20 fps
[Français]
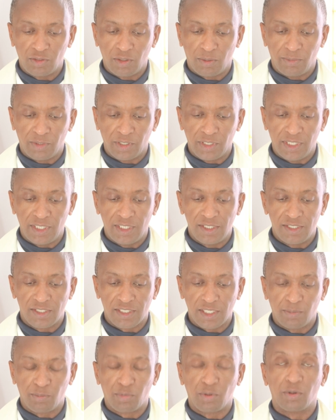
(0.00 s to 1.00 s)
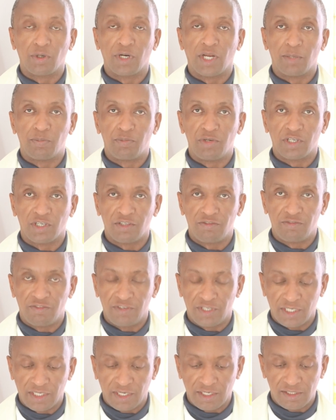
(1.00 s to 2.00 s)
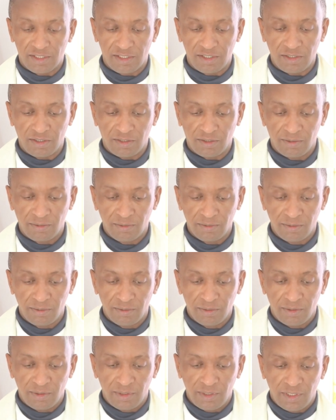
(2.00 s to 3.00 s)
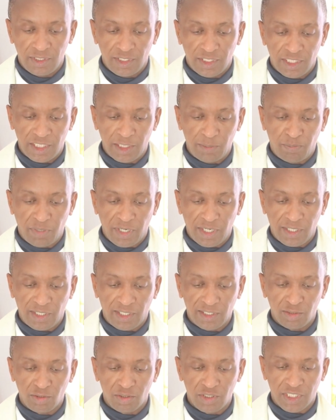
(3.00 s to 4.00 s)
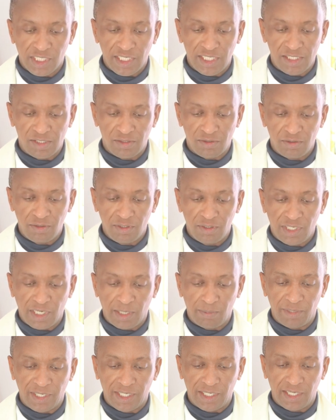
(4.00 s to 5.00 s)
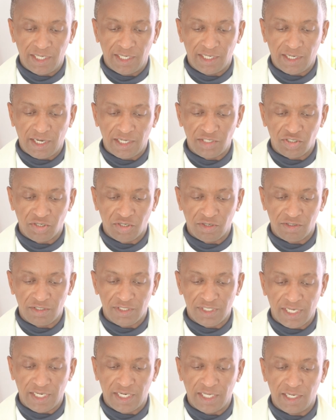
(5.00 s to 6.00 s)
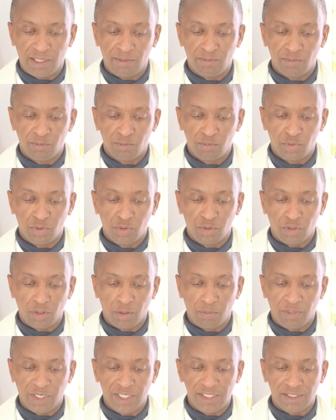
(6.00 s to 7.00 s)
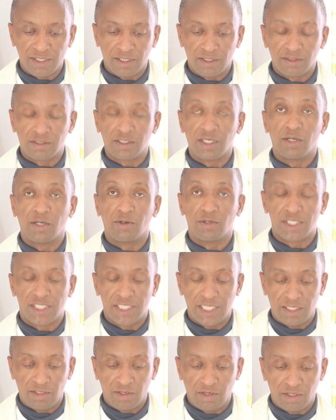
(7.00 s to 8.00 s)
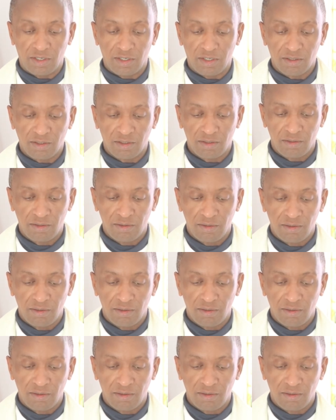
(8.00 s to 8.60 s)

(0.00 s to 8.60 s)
de Moïse pour la purification les parents de Jésus l'amenèrent à Jérusalem pour le présenter au Seigneur